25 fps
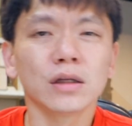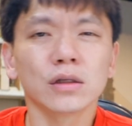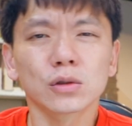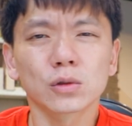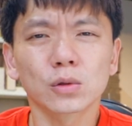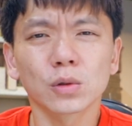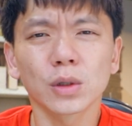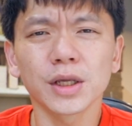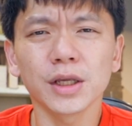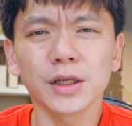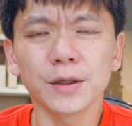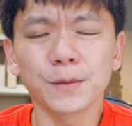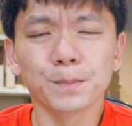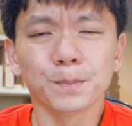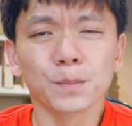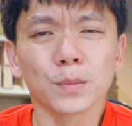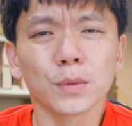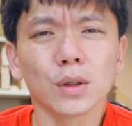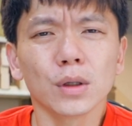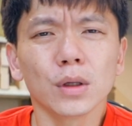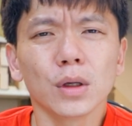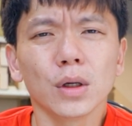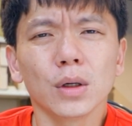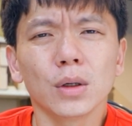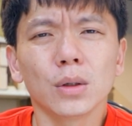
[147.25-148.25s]
所以
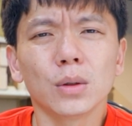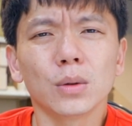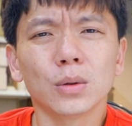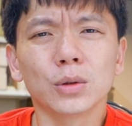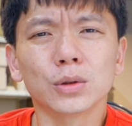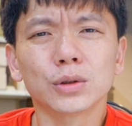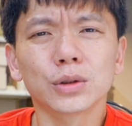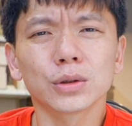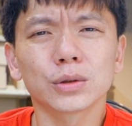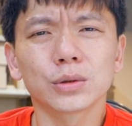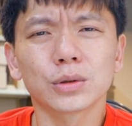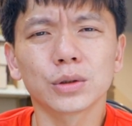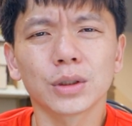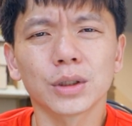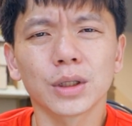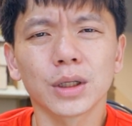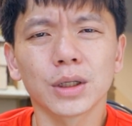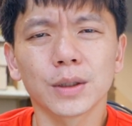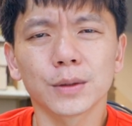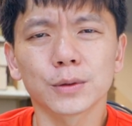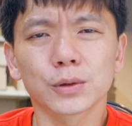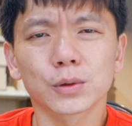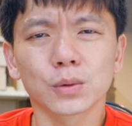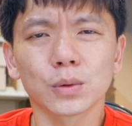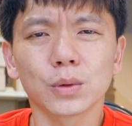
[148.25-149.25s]
我就觉
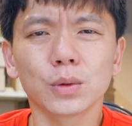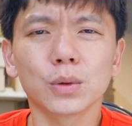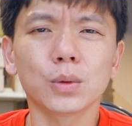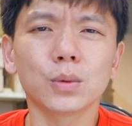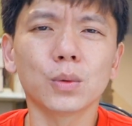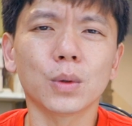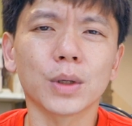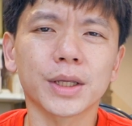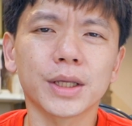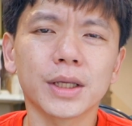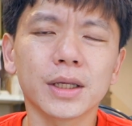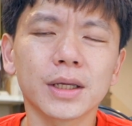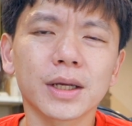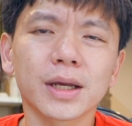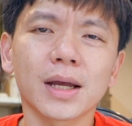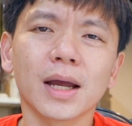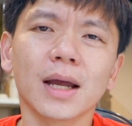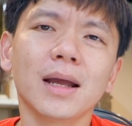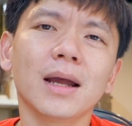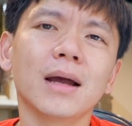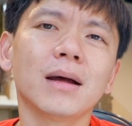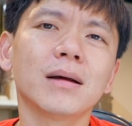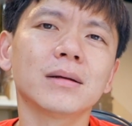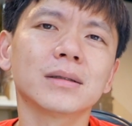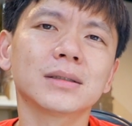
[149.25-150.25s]
得说我应
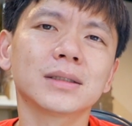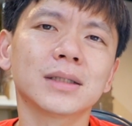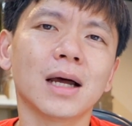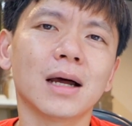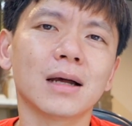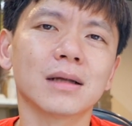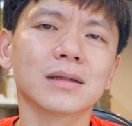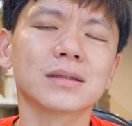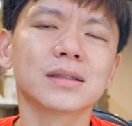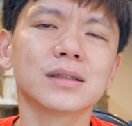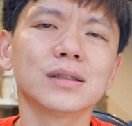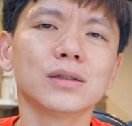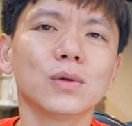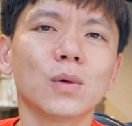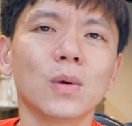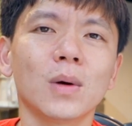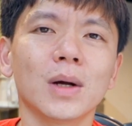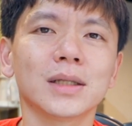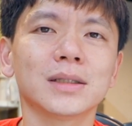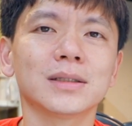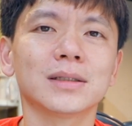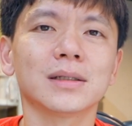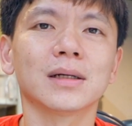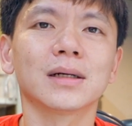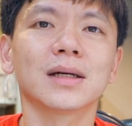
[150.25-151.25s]
该要尝试
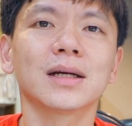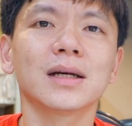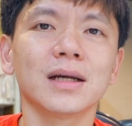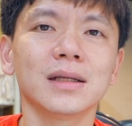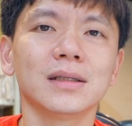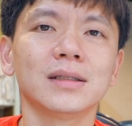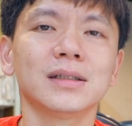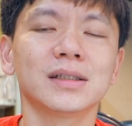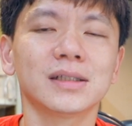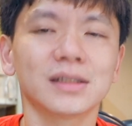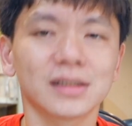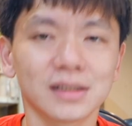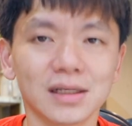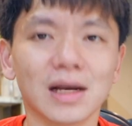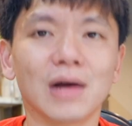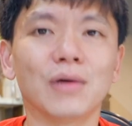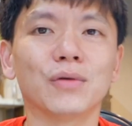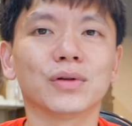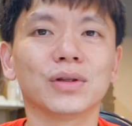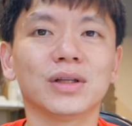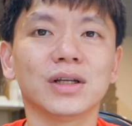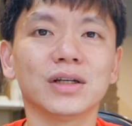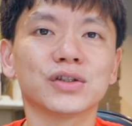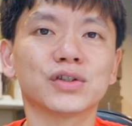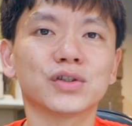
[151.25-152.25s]
换着更
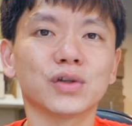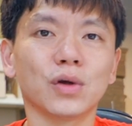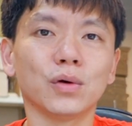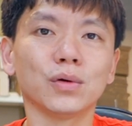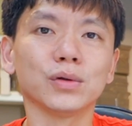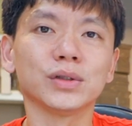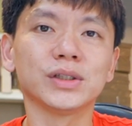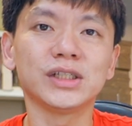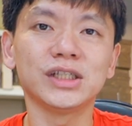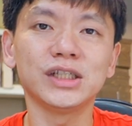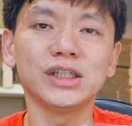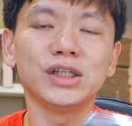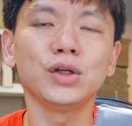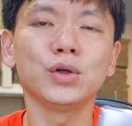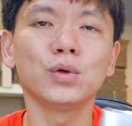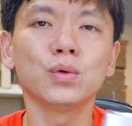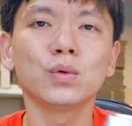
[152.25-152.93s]
小的手机，